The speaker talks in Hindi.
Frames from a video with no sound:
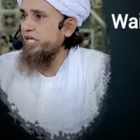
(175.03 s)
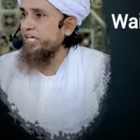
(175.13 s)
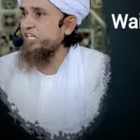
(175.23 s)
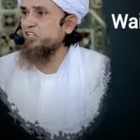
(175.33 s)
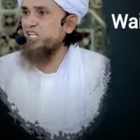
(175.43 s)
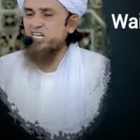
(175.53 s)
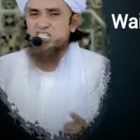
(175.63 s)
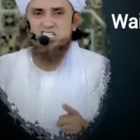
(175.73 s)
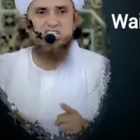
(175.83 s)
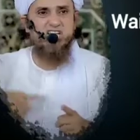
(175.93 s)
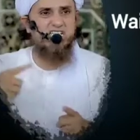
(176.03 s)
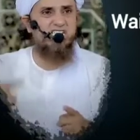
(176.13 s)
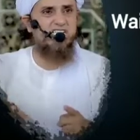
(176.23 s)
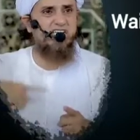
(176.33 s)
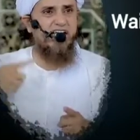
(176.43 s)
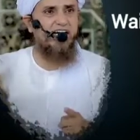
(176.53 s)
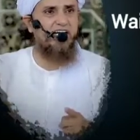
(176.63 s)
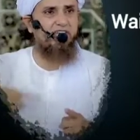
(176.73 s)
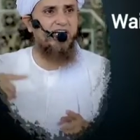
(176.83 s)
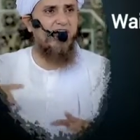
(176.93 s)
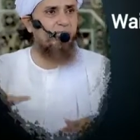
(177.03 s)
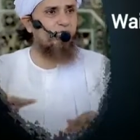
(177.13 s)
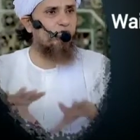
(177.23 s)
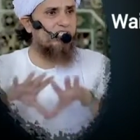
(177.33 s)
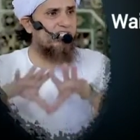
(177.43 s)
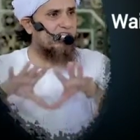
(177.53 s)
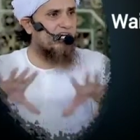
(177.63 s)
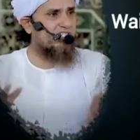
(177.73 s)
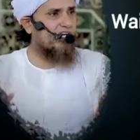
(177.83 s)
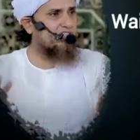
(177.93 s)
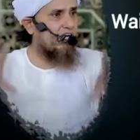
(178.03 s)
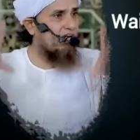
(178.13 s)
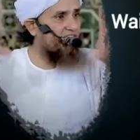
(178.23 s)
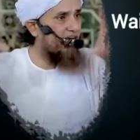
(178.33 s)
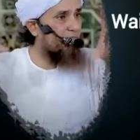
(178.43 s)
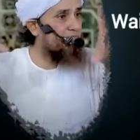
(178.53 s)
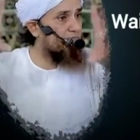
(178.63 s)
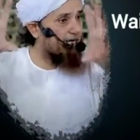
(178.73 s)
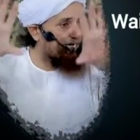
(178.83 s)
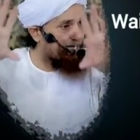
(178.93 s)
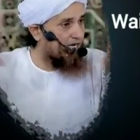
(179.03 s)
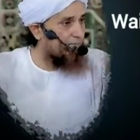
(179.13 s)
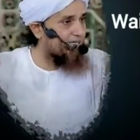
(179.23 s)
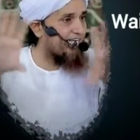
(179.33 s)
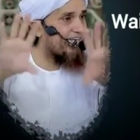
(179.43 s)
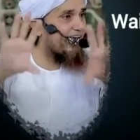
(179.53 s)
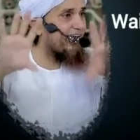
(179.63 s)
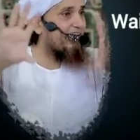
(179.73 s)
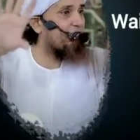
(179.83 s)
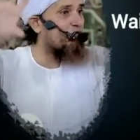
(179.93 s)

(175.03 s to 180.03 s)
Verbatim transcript: लेकिन तंज तंज नेगेटिविटी आपको उनसे सियासी इख्तलाफ हैं आप करें हम ये नहीं कह रहे कि